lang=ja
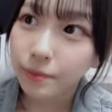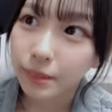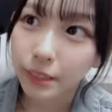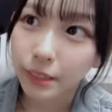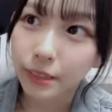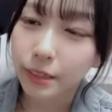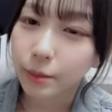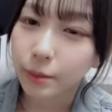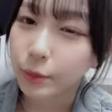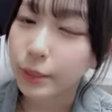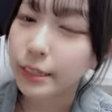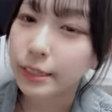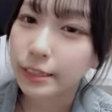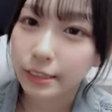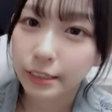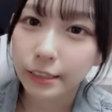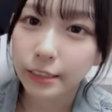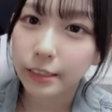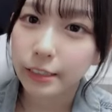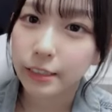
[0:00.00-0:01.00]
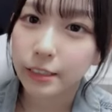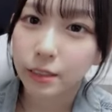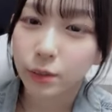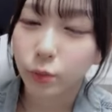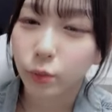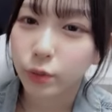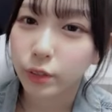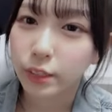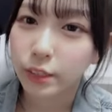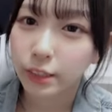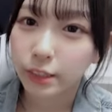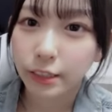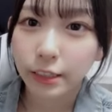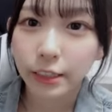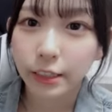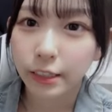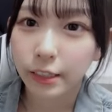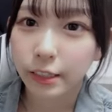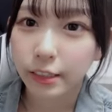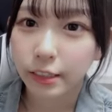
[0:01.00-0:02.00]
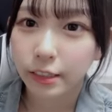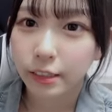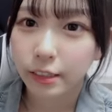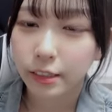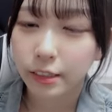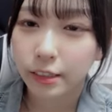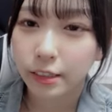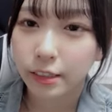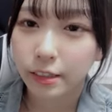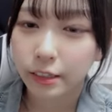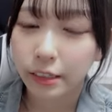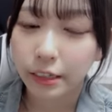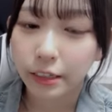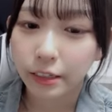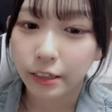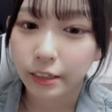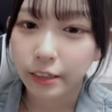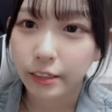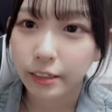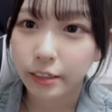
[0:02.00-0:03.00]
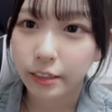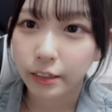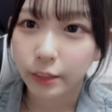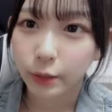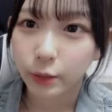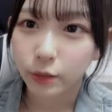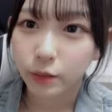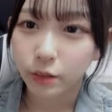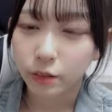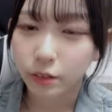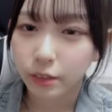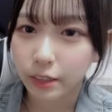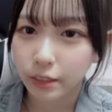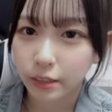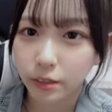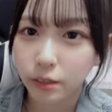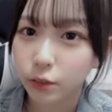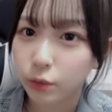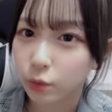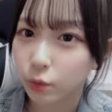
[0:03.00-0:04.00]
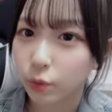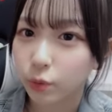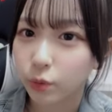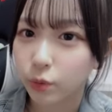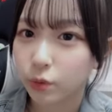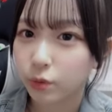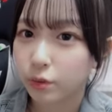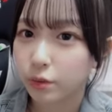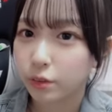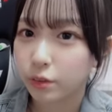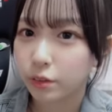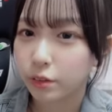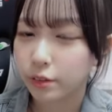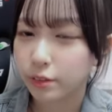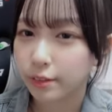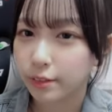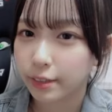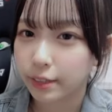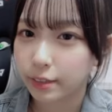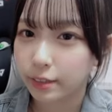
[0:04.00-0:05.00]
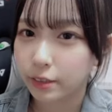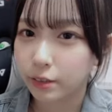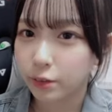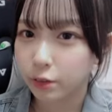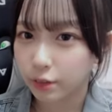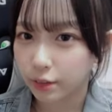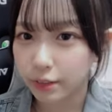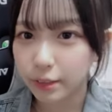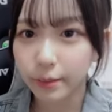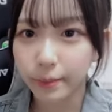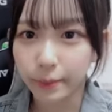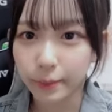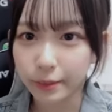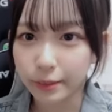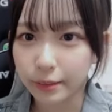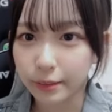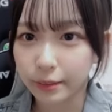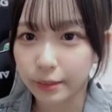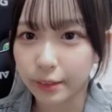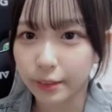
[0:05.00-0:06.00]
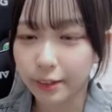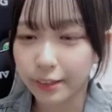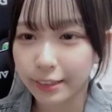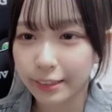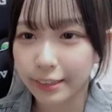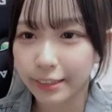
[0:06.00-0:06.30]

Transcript: なんか昔お家であれしてたよヤクルト配達してもらってた